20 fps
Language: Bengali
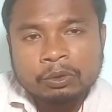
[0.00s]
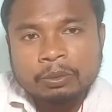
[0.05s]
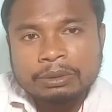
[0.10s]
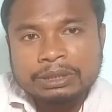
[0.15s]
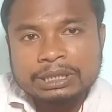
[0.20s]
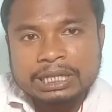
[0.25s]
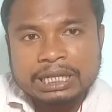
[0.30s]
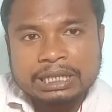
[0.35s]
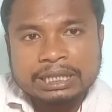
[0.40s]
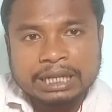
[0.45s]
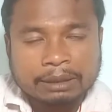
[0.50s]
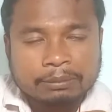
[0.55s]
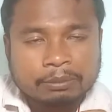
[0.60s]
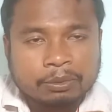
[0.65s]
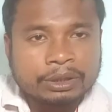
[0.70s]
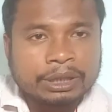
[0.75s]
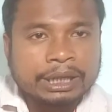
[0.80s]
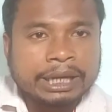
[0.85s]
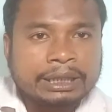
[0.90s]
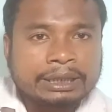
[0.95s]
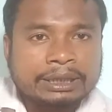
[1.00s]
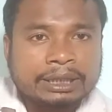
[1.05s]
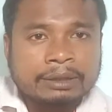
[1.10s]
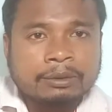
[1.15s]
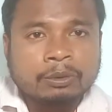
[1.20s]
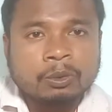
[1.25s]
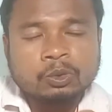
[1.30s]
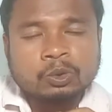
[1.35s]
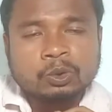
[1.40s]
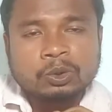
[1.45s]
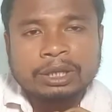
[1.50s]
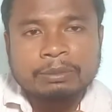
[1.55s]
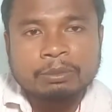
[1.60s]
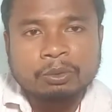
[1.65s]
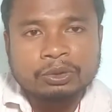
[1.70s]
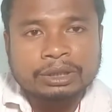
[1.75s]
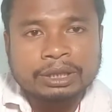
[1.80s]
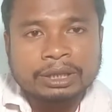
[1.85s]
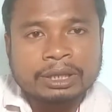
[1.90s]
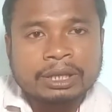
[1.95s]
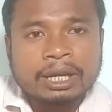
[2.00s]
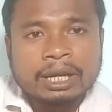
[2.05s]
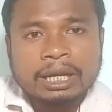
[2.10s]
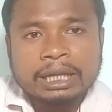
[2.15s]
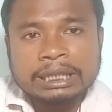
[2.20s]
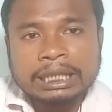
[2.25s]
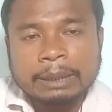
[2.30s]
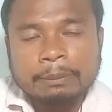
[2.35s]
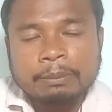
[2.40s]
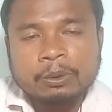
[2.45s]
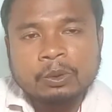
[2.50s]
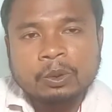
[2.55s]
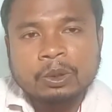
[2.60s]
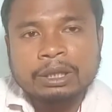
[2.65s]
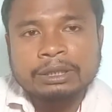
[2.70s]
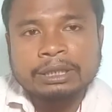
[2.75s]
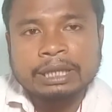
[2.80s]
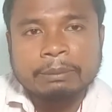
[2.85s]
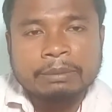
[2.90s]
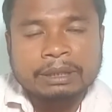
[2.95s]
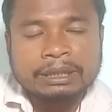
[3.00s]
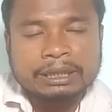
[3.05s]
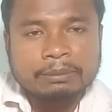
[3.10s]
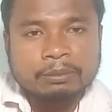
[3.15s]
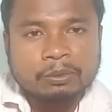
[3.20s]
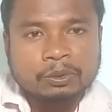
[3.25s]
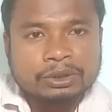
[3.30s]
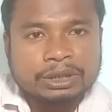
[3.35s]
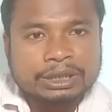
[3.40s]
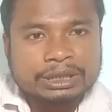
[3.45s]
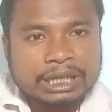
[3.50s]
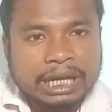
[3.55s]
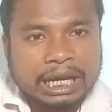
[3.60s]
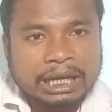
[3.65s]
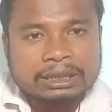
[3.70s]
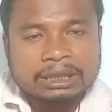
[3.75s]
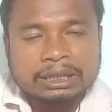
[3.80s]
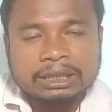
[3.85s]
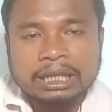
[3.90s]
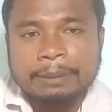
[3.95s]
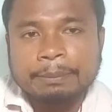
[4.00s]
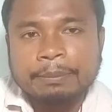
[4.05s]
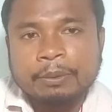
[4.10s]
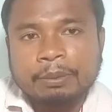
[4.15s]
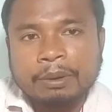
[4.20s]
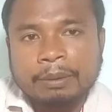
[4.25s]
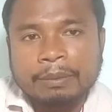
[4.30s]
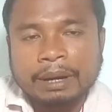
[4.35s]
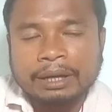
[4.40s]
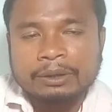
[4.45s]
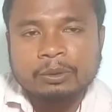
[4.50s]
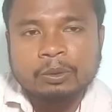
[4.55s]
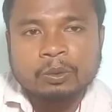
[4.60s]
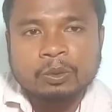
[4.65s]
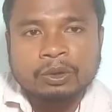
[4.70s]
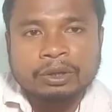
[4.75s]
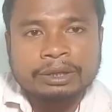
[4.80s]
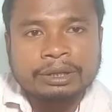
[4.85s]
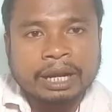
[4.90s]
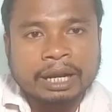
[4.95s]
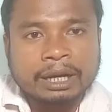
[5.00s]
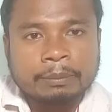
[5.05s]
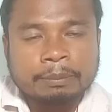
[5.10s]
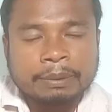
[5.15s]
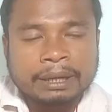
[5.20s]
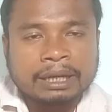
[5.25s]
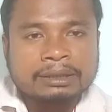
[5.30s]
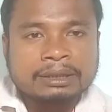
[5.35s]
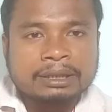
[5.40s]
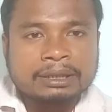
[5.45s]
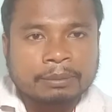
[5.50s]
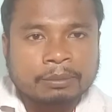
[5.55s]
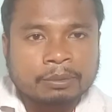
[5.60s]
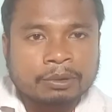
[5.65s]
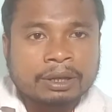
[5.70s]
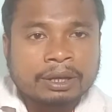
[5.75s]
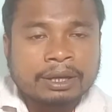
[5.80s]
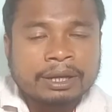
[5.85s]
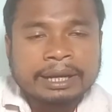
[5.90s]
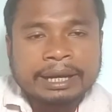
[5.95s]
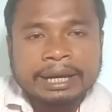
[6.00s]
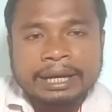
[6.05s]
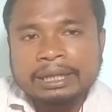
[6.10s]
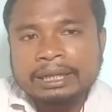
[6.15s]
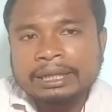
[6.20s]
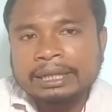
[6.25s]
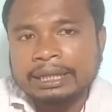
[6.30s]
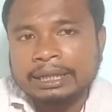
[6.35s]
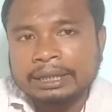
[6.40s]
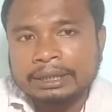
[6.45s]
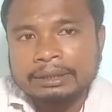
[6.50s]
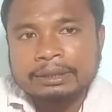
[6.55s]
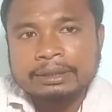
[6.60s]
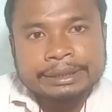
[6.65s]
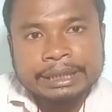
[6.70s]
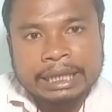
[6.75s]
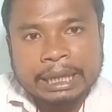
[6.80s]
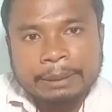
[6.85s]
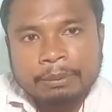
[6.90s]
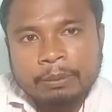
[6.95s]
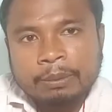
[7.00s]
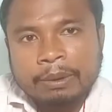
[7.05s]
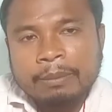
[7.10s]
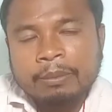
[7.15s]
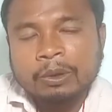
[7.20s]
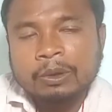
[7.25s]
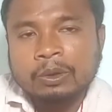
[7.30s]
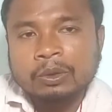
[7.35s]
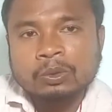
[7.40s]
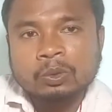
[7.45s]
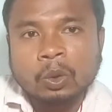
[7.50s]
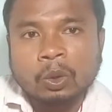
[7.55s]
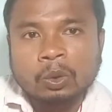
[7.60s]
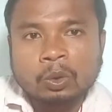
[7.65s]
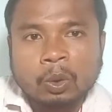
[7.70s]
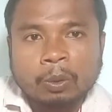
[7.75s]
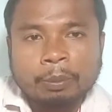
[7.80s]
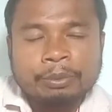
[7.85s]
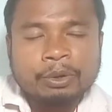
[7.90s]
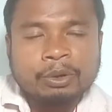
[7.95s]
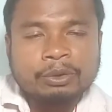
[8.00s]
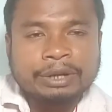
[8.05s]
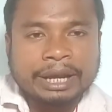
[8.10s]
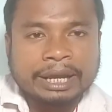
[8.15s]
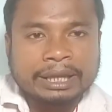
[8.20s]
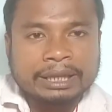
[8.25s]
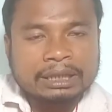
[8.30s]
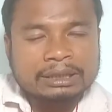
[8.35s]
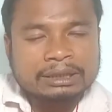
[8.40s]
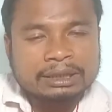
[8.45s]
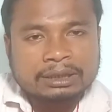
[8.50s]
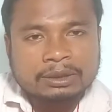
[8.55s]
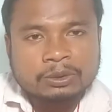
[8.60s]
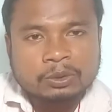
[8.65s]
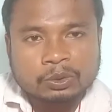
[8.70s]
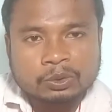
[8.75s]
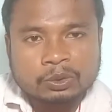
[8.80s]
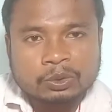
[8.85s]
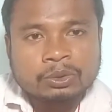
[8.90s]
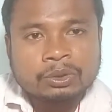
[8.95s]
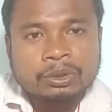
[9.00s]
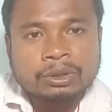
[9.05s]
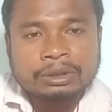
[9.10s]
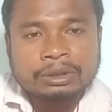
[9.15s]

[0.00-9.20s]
প্রথমে যেটা জানবো এই যে ওষুধের মধ্যে নেপোডল ট্যাবলেটের মধ্যে যে আছে ন্যাপোপাম হাইড্রোক্লোরাইড আর প্যারাসিটামল এটা কি নেপোপাম হলো নন ওপিওড অ্যানালজেসিক ওষুধ